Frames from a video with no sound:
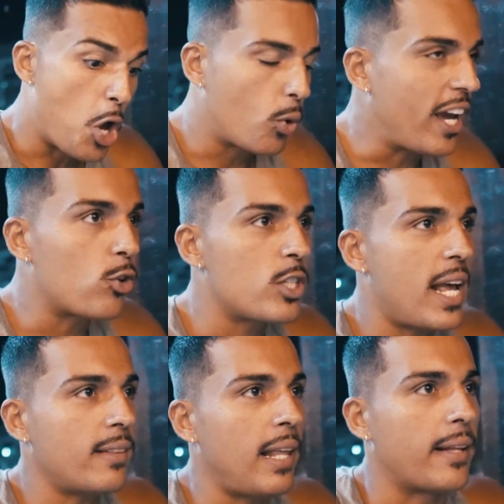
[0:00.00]
eu quero ser
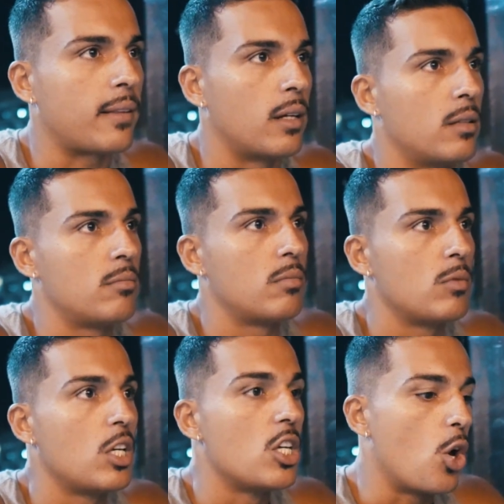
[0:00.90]
atleta.
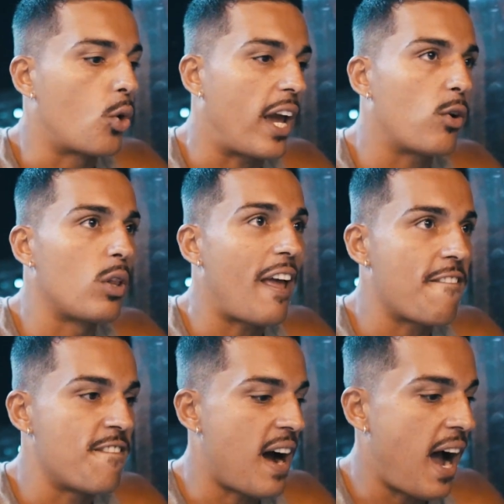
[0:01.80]
E eu quero
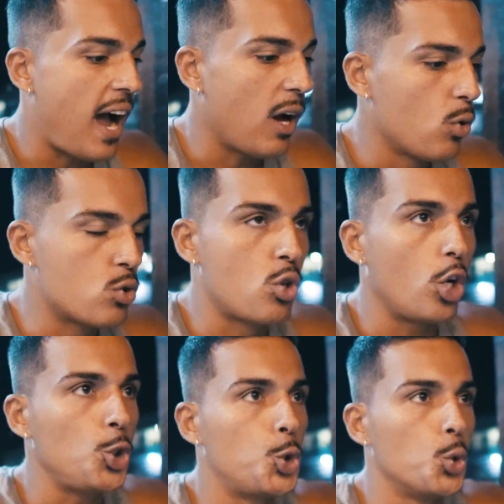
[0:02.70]
levar os dois